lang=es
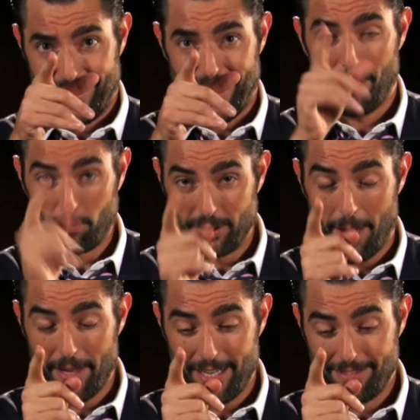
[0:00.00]

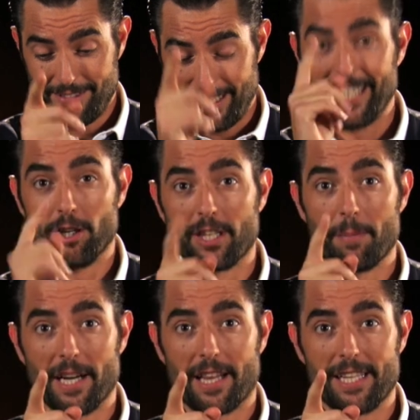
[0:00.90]
Apunta bien y no te
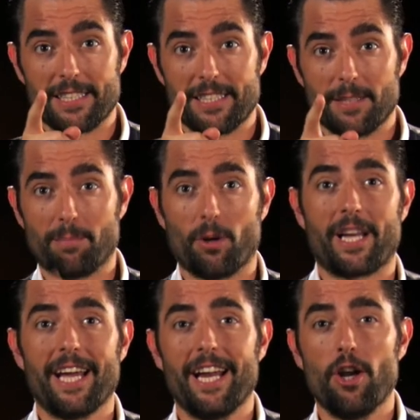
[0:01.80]
pierdas,
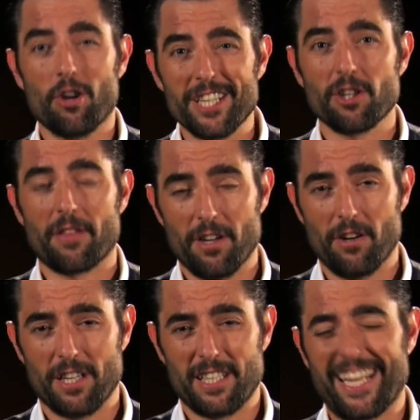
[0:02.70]
porque los niños de
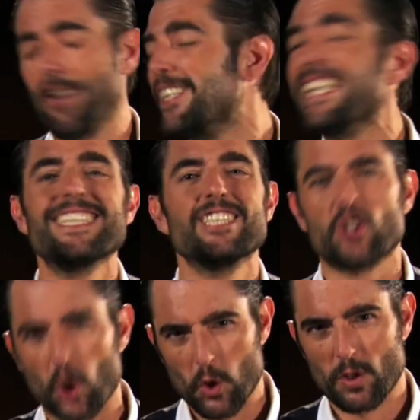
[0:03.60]
hoy, que lo tienen
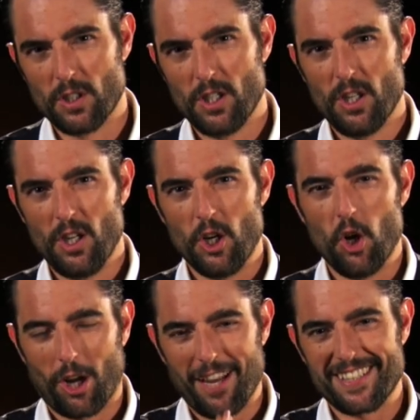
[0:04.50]
todo,
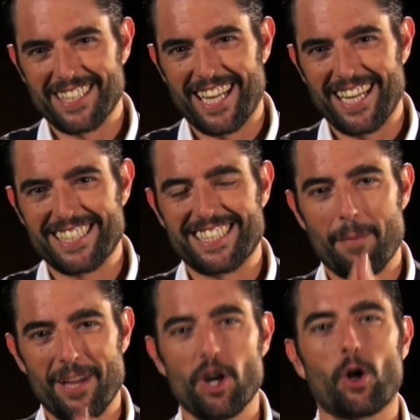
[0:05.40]
lo que necesitan es
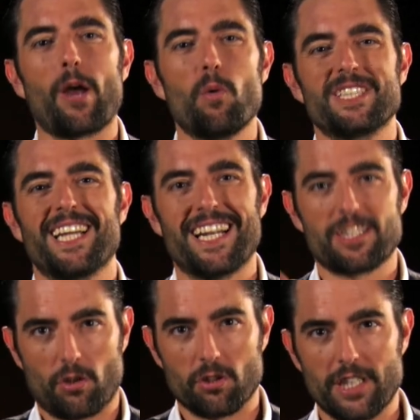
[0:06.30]
saber lo que cuestan
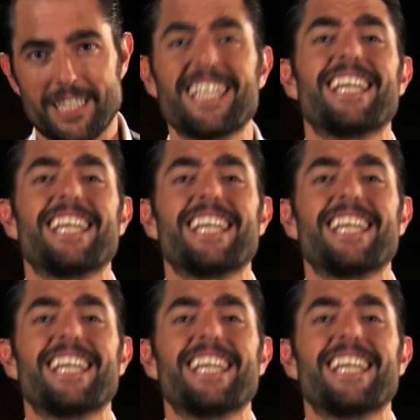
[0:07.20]
las cosas.